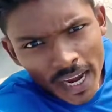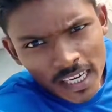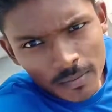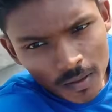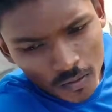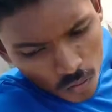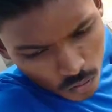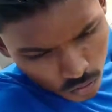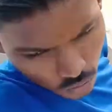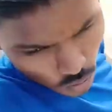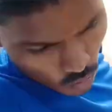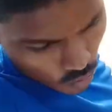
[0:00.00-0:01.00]
हाइट पे भी
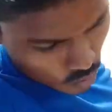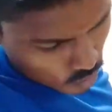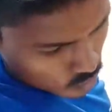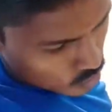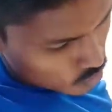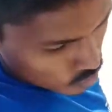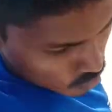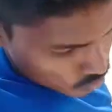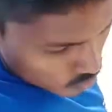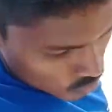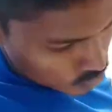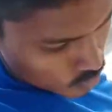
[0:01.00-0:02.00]
दोस्तों
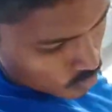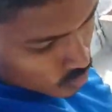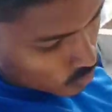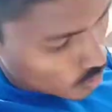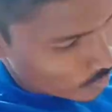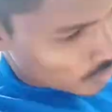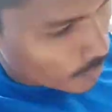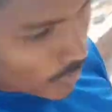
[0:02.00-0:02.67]
तो अपना